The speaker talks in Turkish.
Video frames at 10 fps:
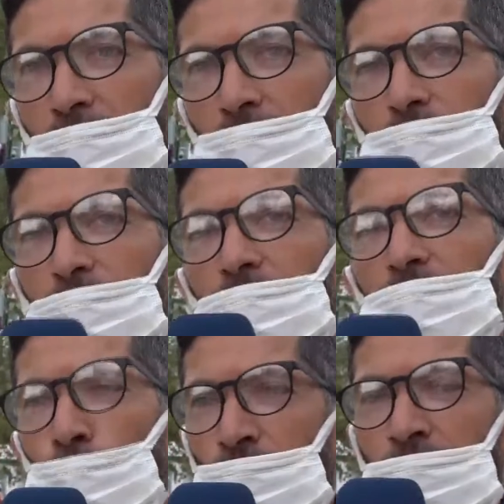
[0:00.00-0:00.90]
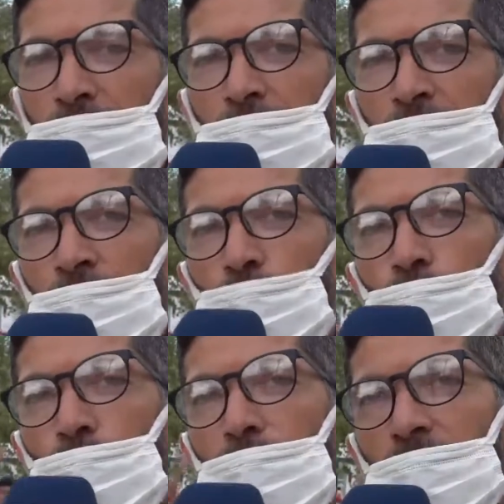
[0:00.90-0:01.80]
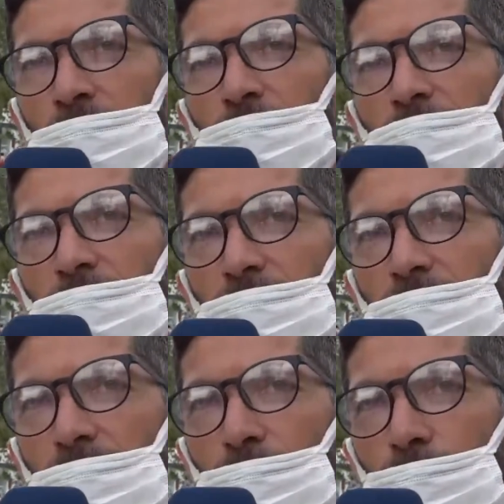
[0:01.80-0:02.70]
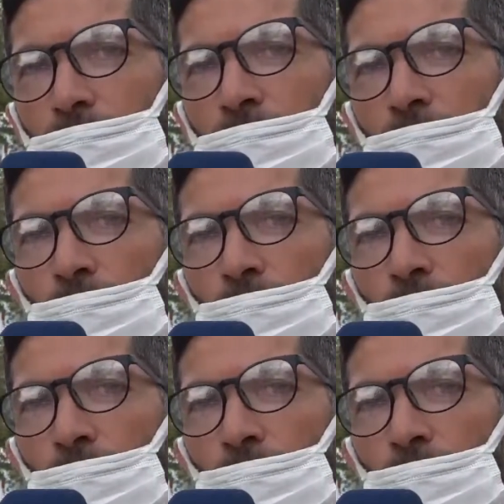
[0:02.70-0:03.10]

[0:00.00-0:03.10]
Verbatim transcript: hem de bu işlerin daha çabuk işlemesini sağlıyor.